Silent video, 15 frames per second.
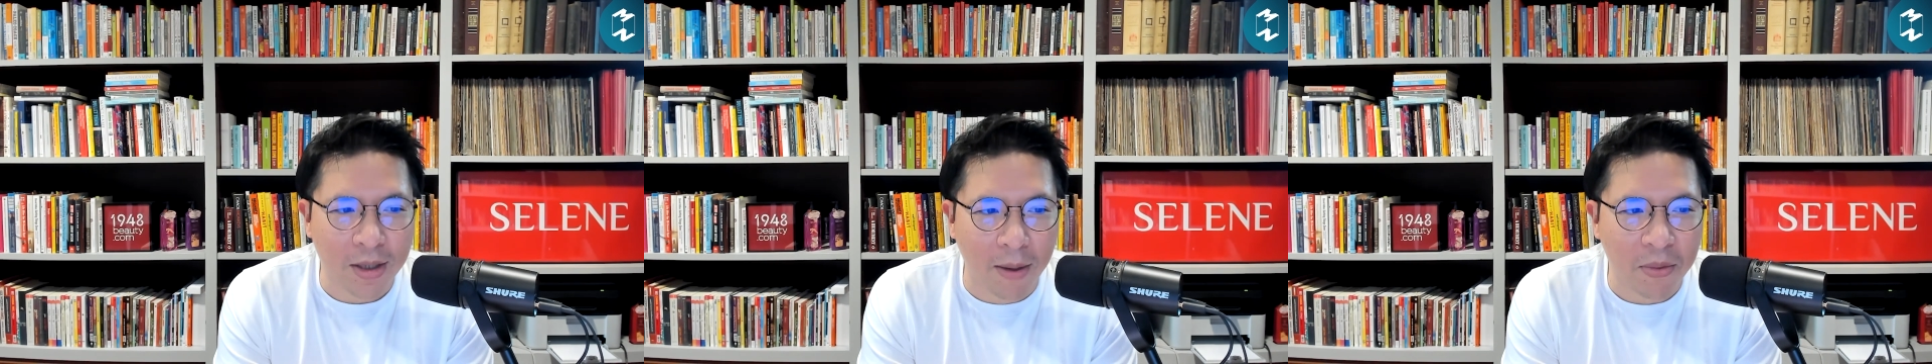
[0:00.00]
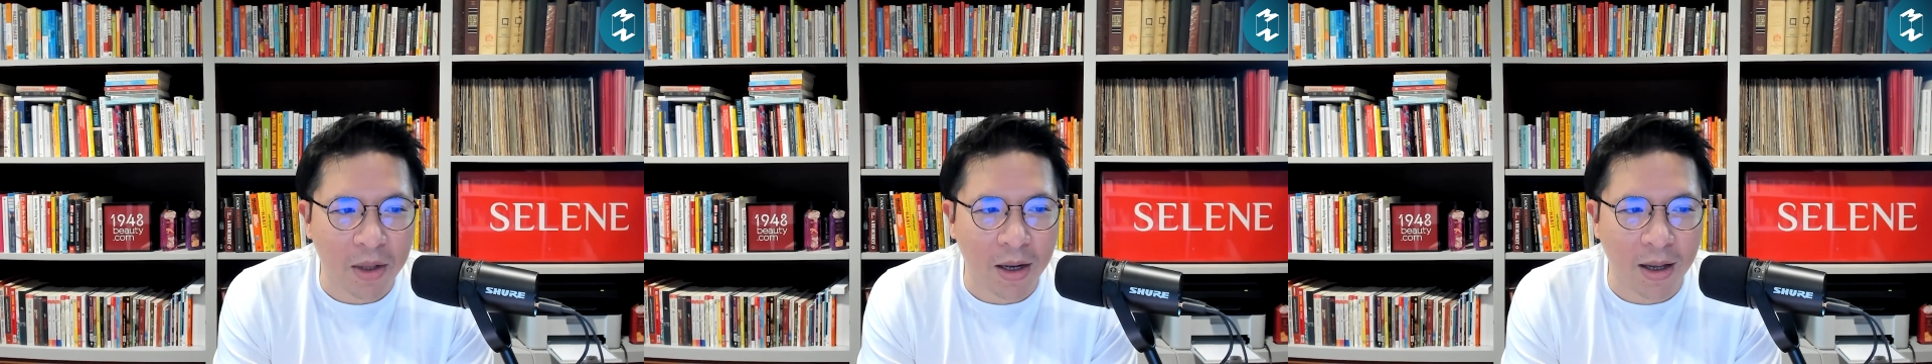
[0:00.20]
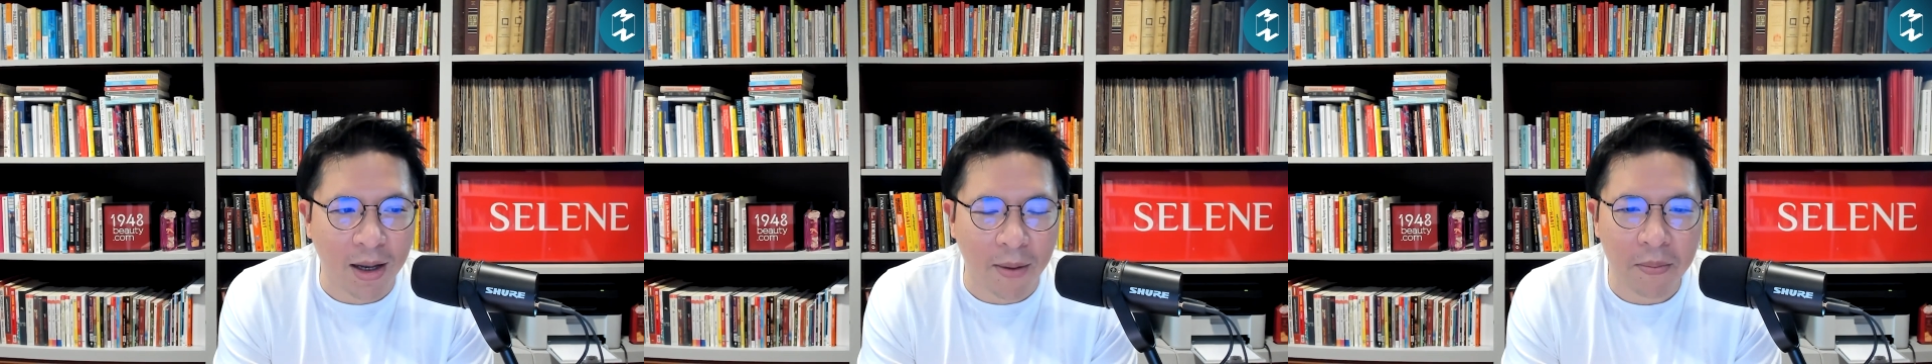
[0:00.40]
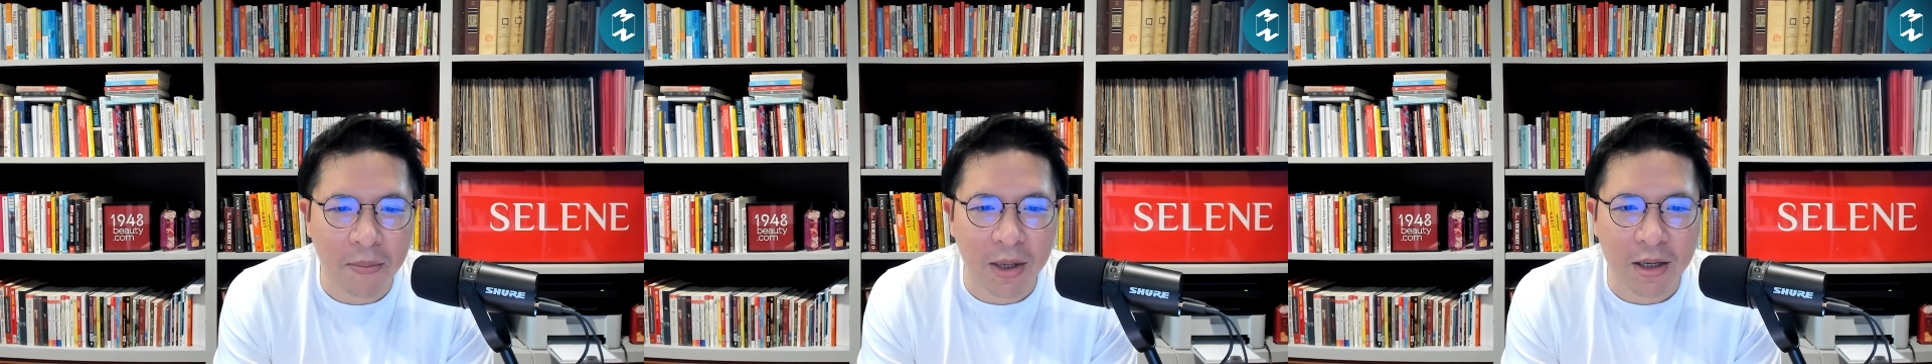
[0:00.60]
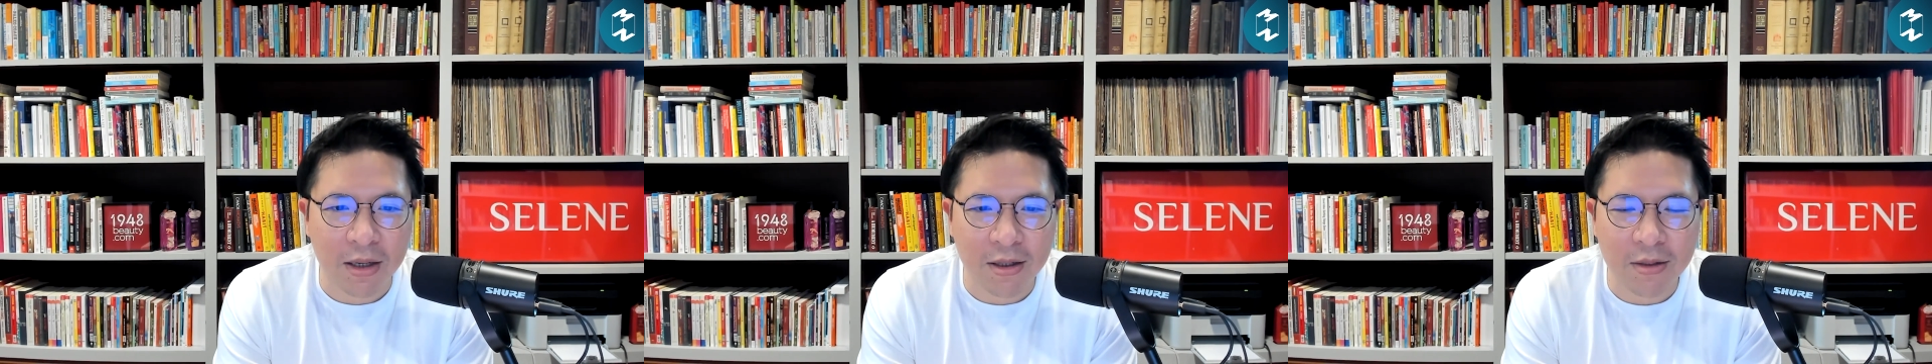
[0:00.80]
ซ้ำเนี่ยนะครับ
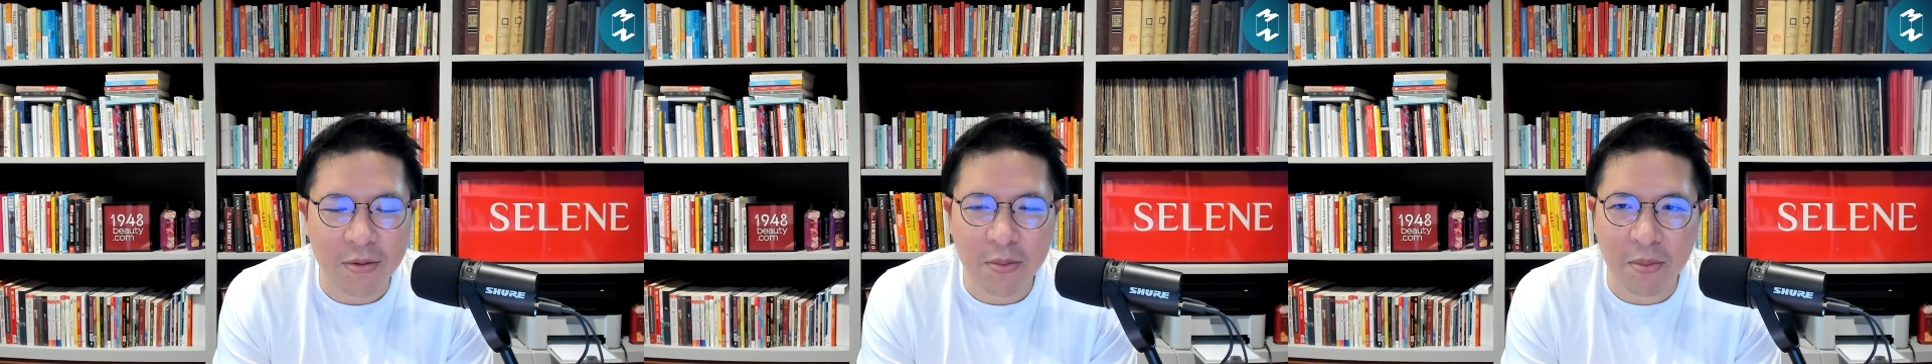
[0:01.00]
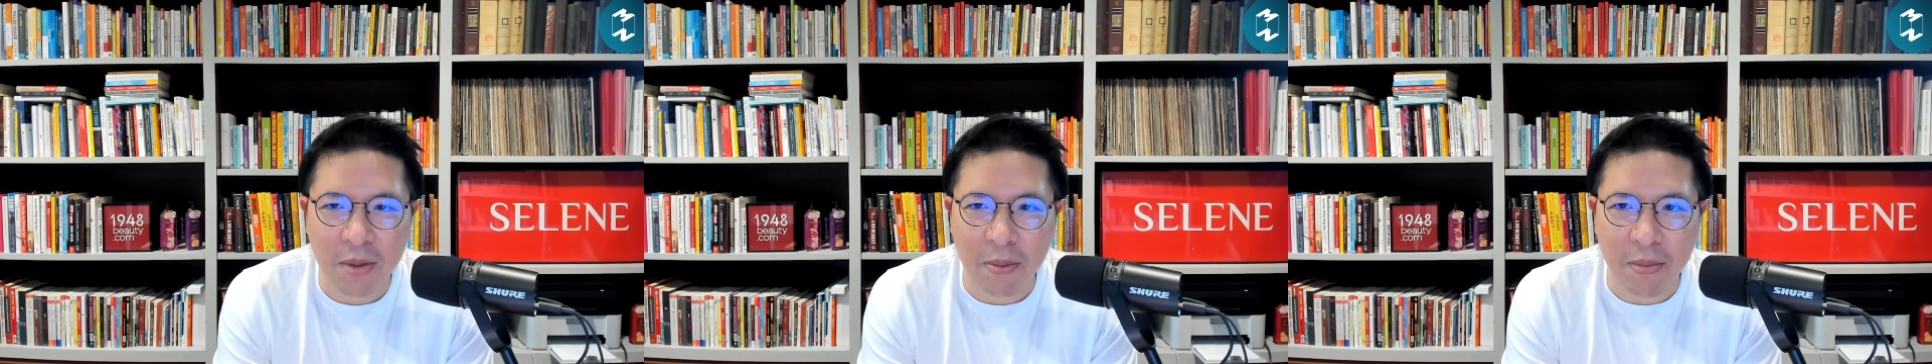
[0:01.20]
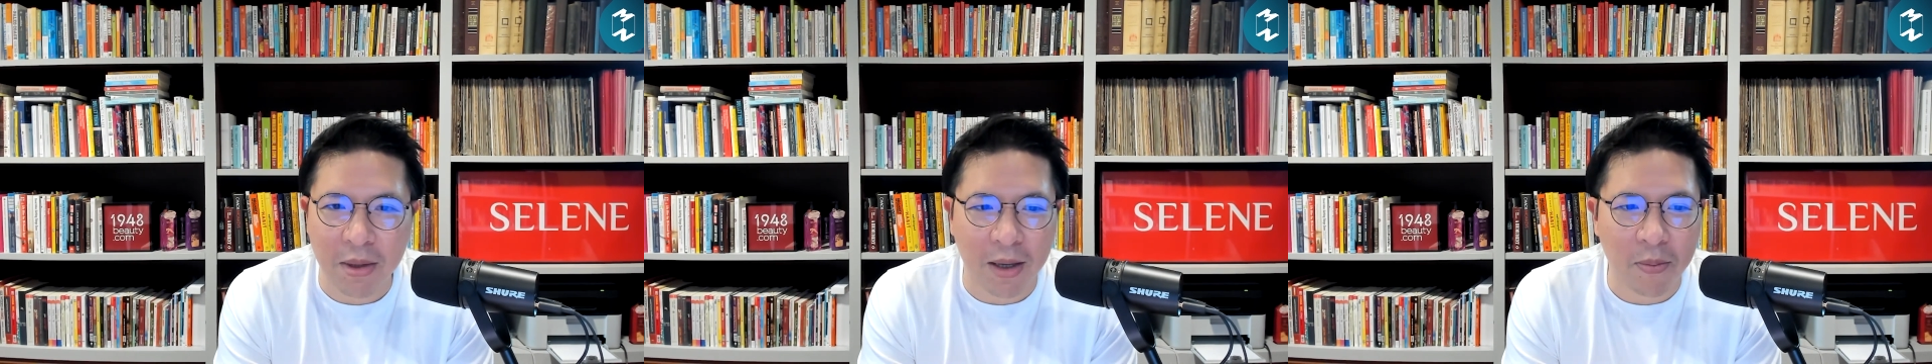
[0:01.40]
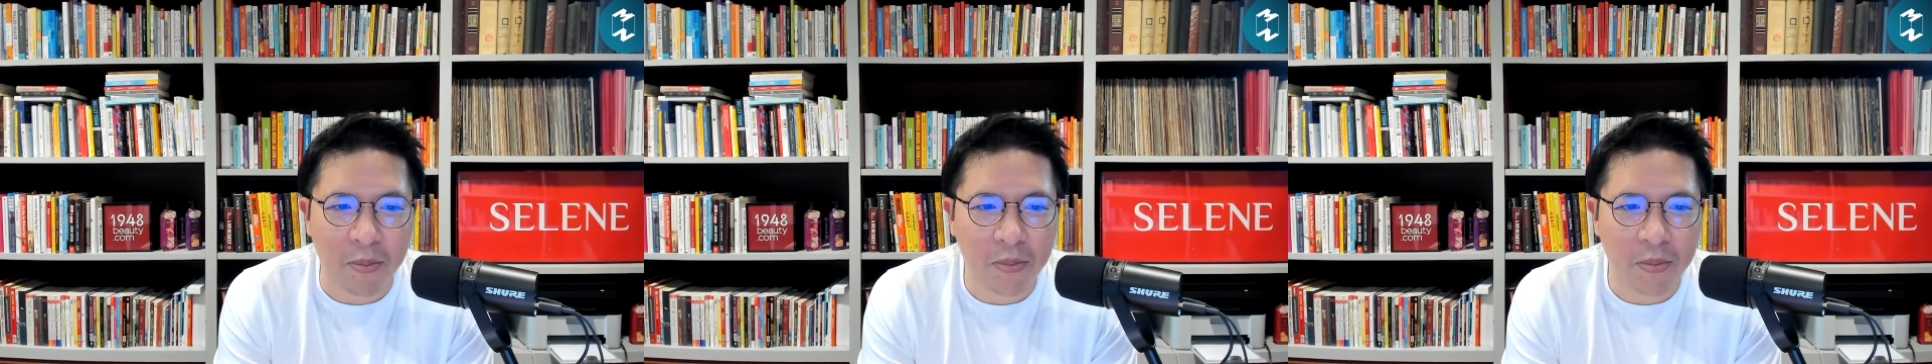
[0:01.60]
มันมันมี